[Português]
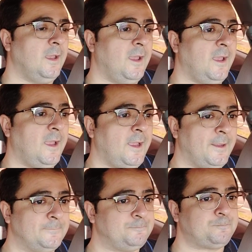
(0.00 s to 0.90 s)

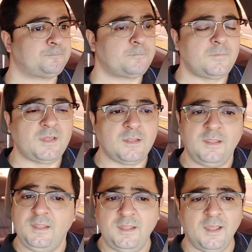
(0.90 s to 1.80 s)
É,
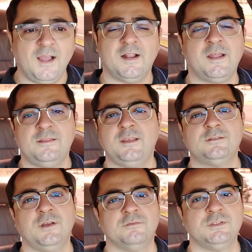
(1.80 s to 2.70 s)
e
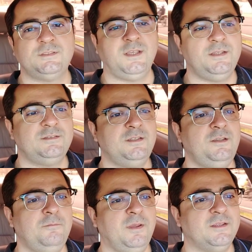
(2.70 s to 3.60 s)
agradeço a vocês
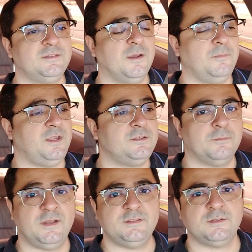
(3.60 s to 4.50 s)
imensamente.
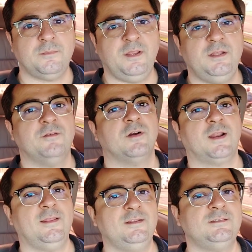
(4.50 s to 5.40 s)
Mas eu também devo
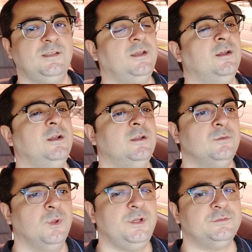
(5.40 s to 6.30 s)
agradecer
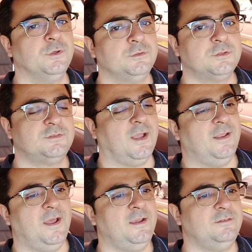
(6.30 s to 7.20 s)
dois outros
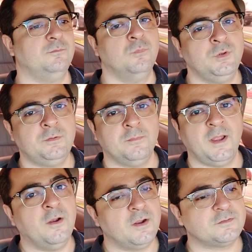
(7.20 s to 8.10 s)
canais muito
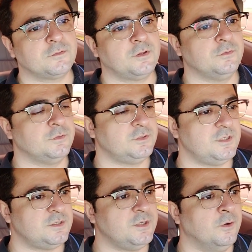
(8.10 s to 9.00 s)
maiores do que o do
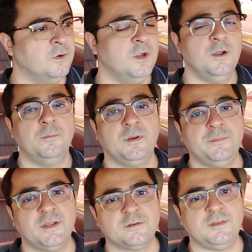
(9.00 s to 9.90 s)
Titio.
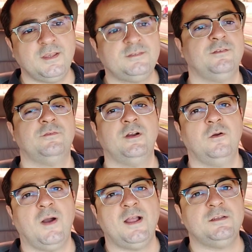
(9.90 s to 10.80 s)
Primeiro desse,
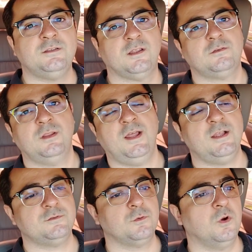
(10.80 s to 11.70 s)
Vanguarda e
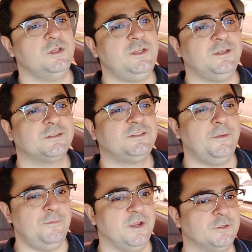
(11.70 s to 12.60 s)
Detonados, o gordinho que
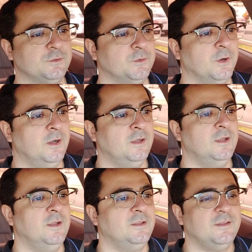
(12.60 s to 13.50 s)
sempre me ajudou.
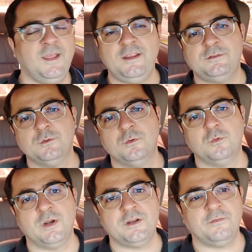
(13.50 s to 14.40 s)
Desde o
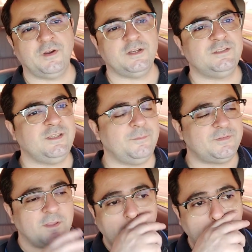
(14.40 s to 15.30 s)
World of
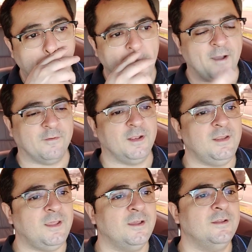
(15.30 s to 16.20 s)
Airships, estava
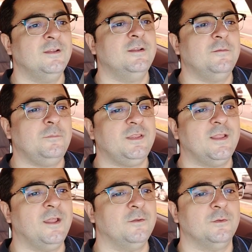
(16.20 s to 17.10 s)
ali me
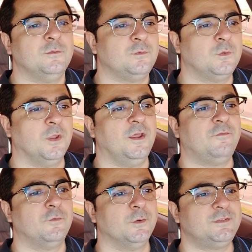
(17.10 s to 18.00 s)
dando toda
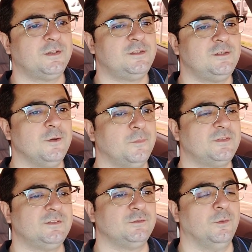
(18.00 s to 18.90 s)
a força que o Titio
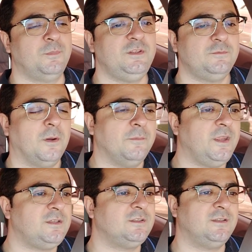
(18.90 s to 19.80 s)
precisou,
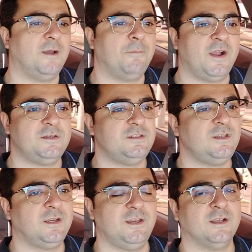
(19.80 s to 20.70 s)
principalmente na parte
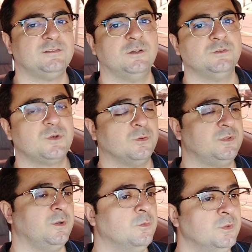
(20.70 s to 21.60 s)
de criação de
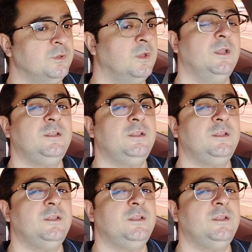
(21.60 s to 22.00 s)
conteúdo